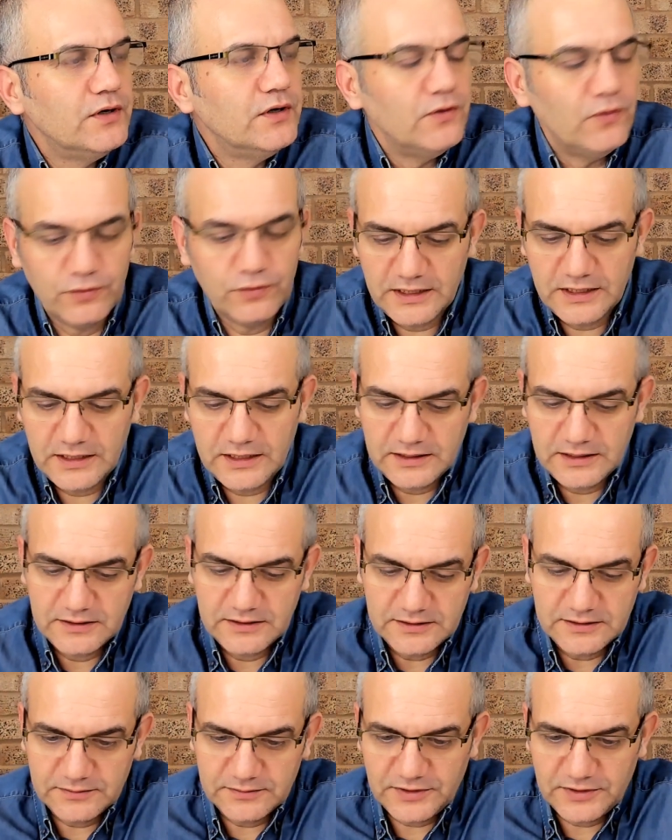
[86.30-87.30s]
Ona
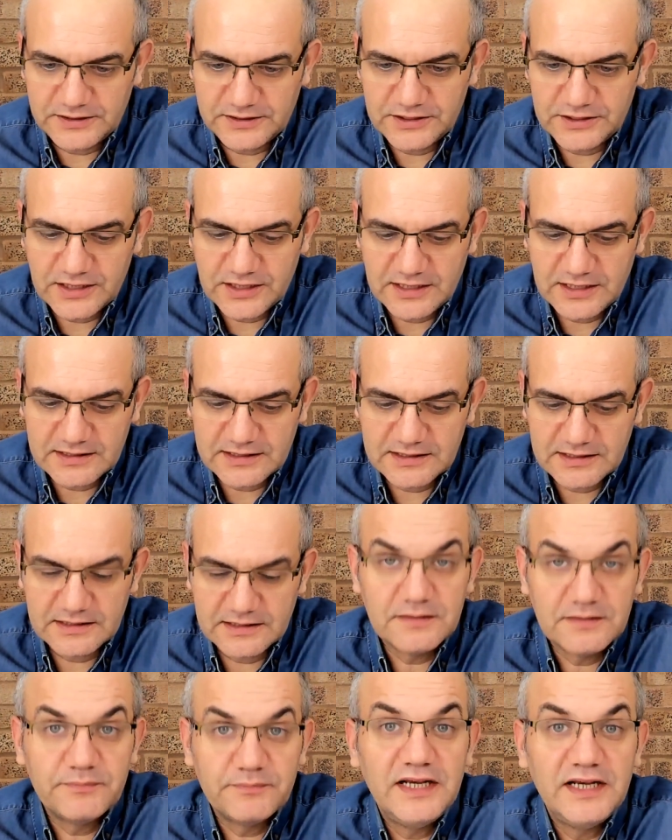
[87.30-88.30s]
bakacağız.
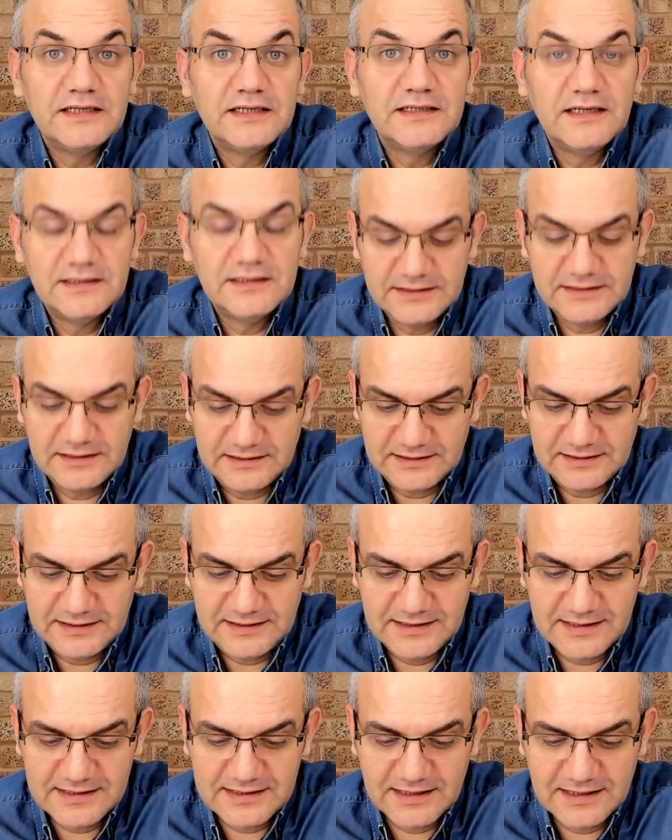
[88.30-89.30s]
Pelikanı
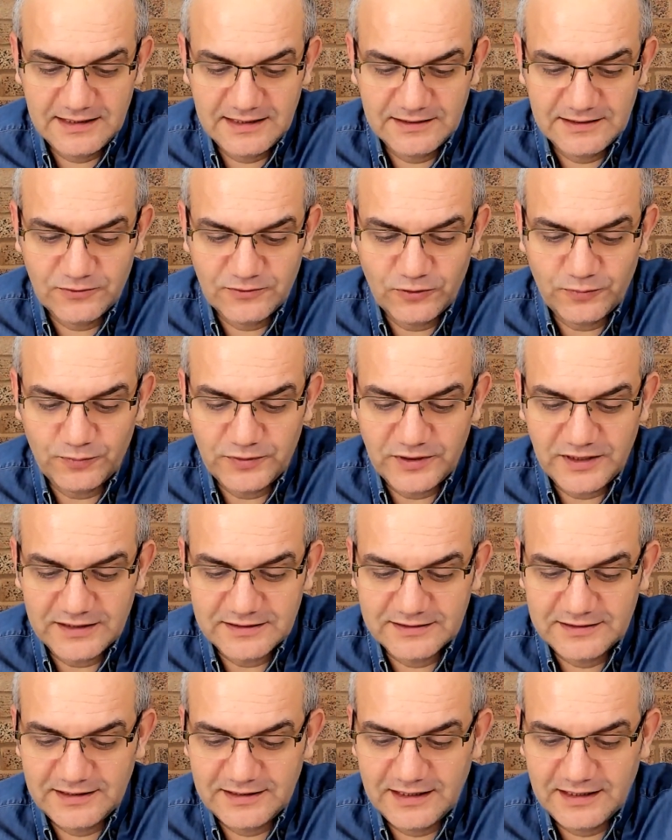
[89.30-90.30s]
kızdıran
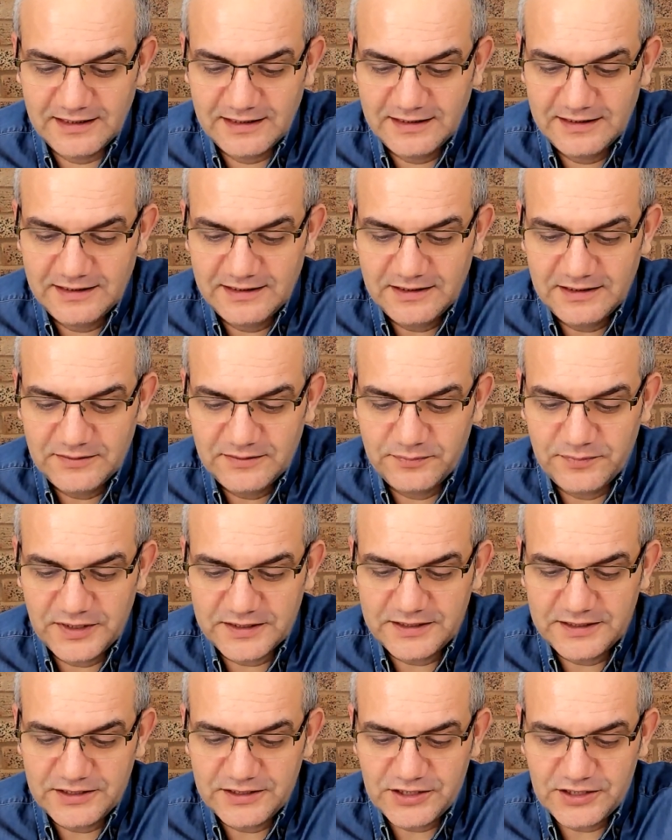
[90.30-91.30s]
toplantıya
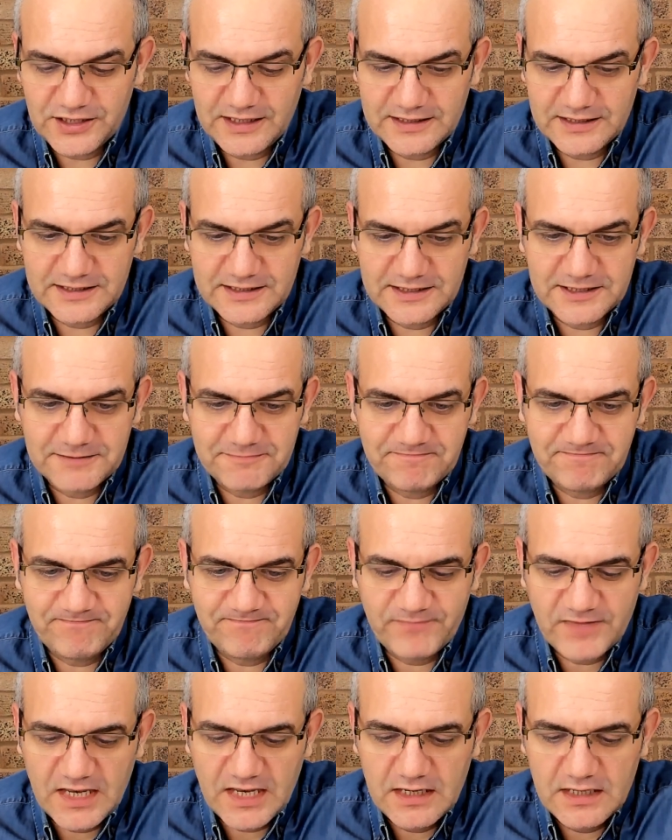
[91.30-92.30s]
bakacağız.
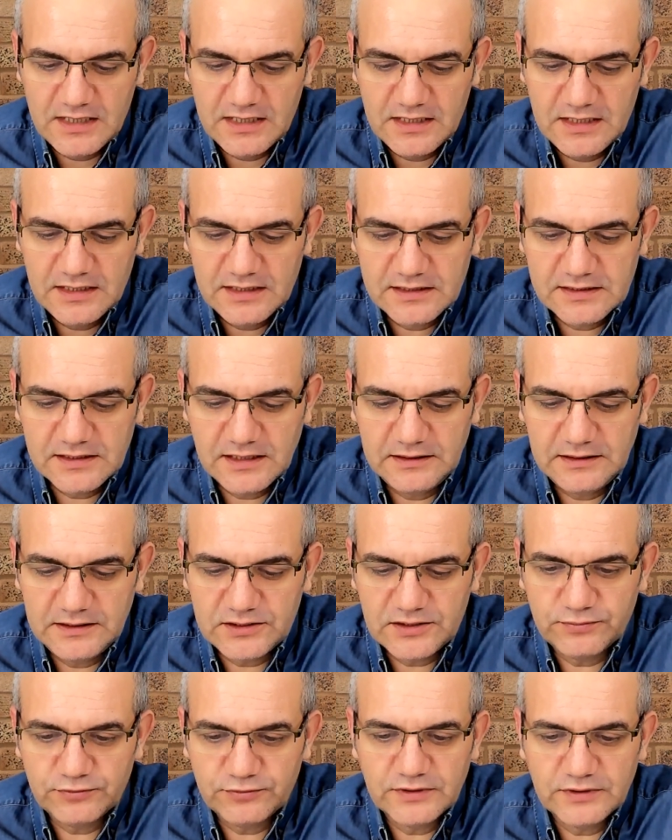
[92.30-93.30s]

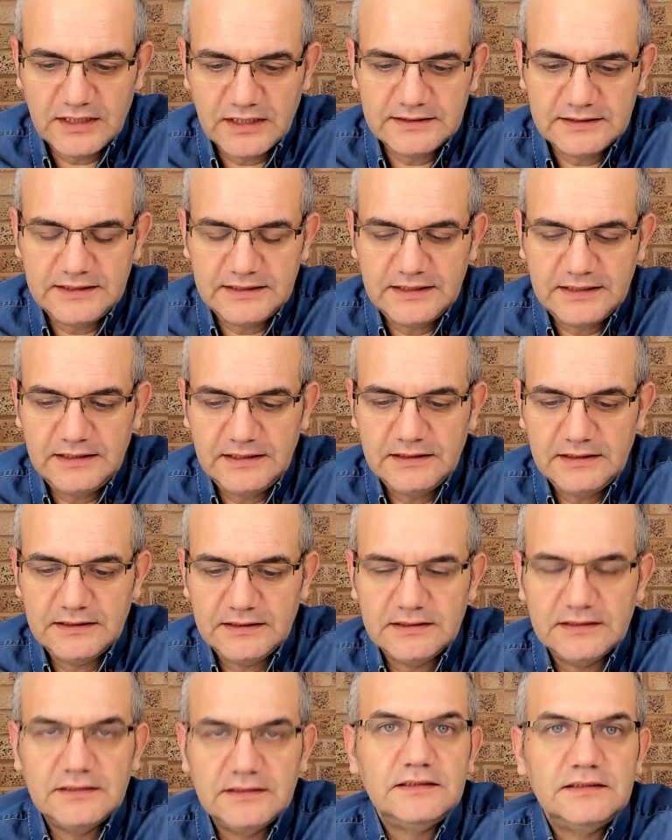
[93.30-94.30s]
Sadece bunlar değil, e,
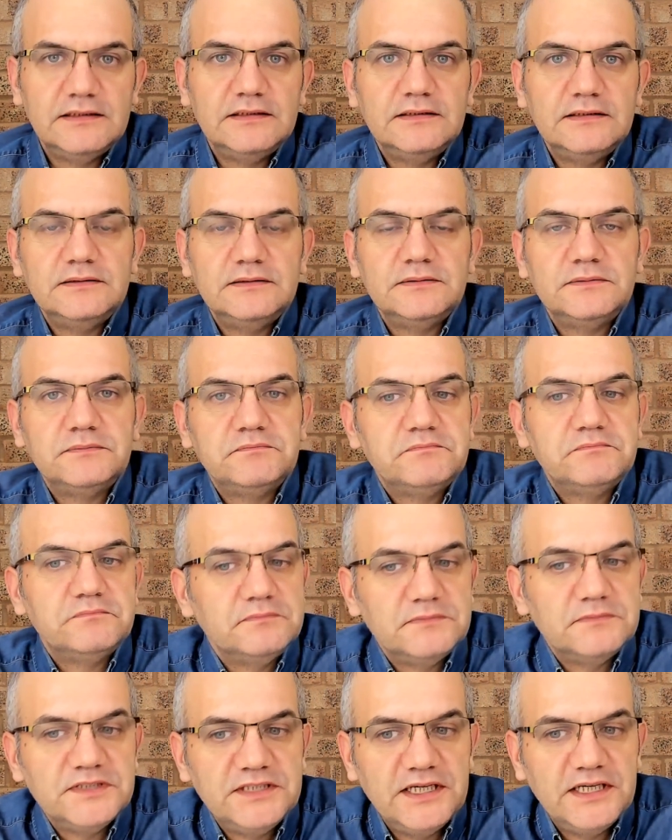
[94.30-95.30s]

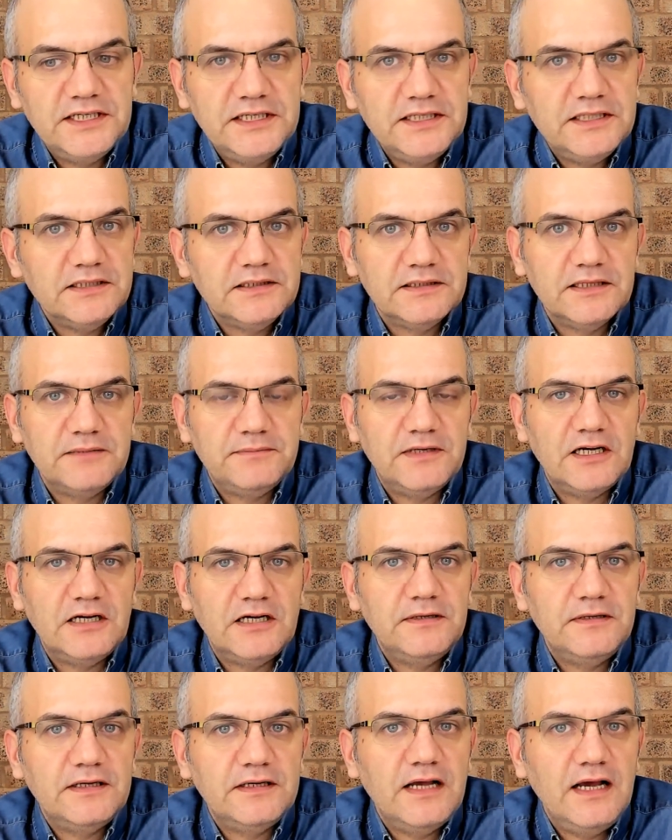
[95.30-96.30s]
yeni yılla
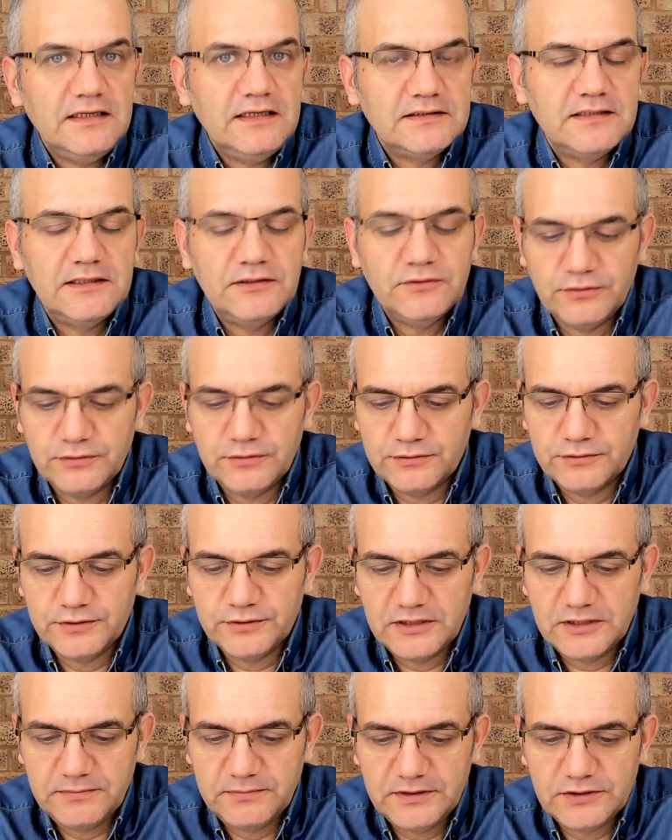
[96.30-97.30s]
beraber her sene olduğu
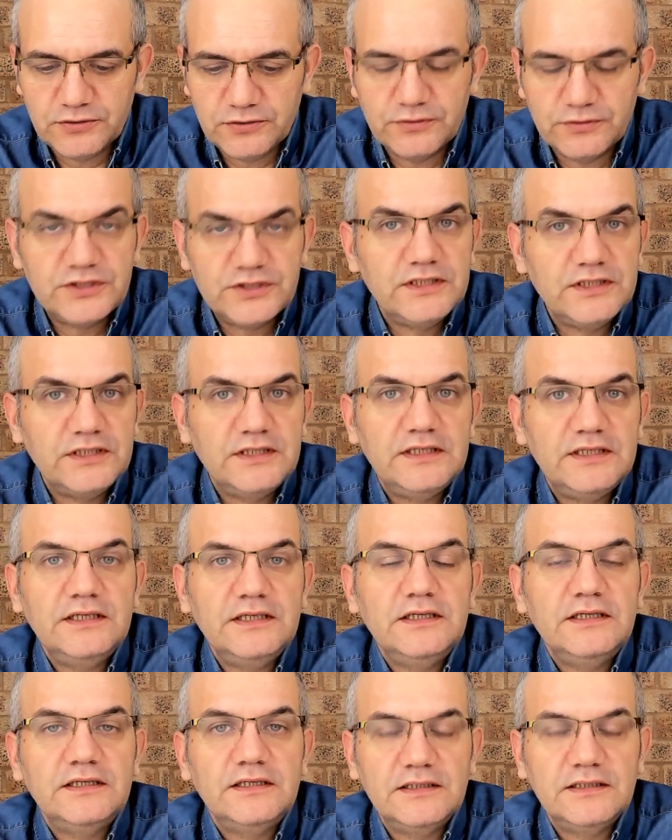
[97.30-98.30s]
gibi çok ciddi
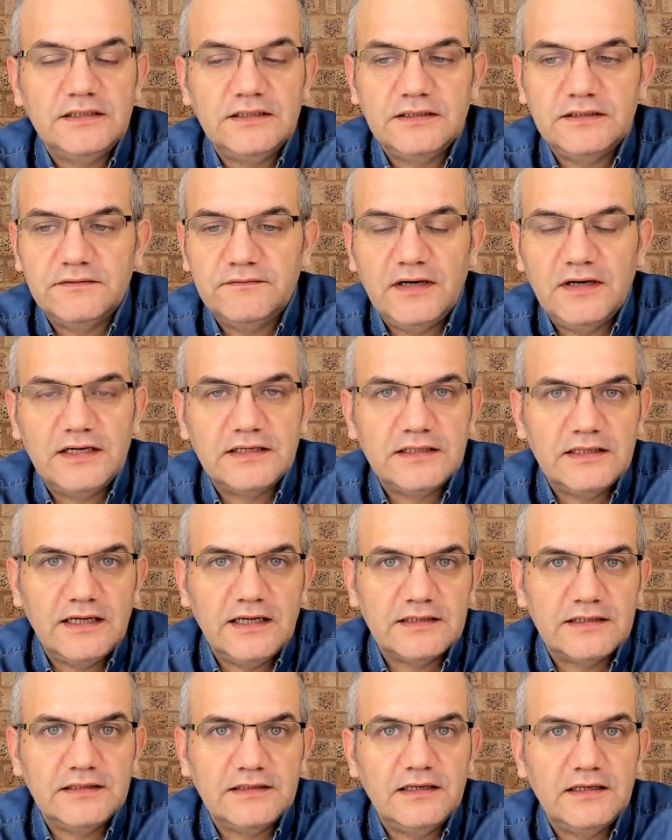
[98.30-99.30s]
e,
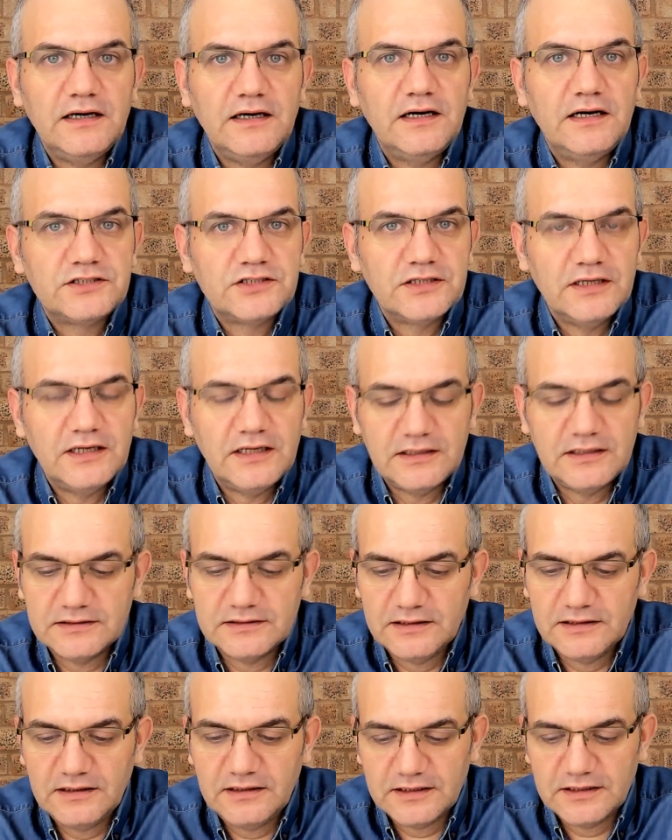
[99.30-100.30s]
vergilerde,
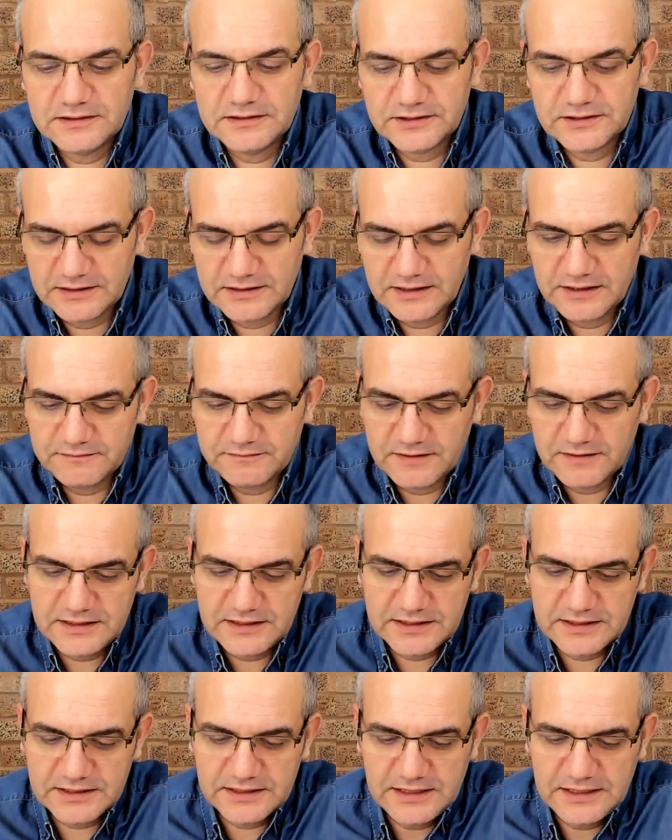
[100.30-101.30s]
harçlarda artışlar
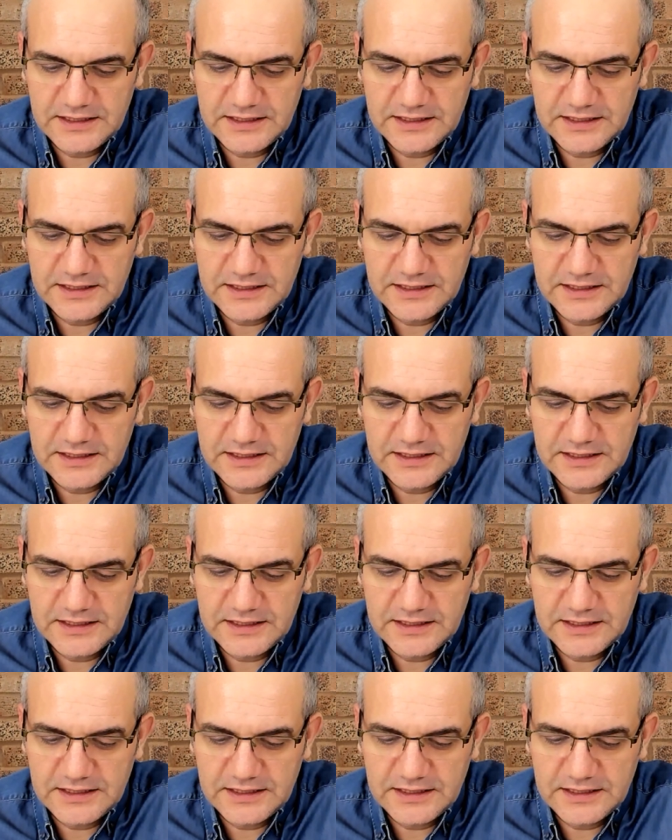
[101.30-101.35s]
var.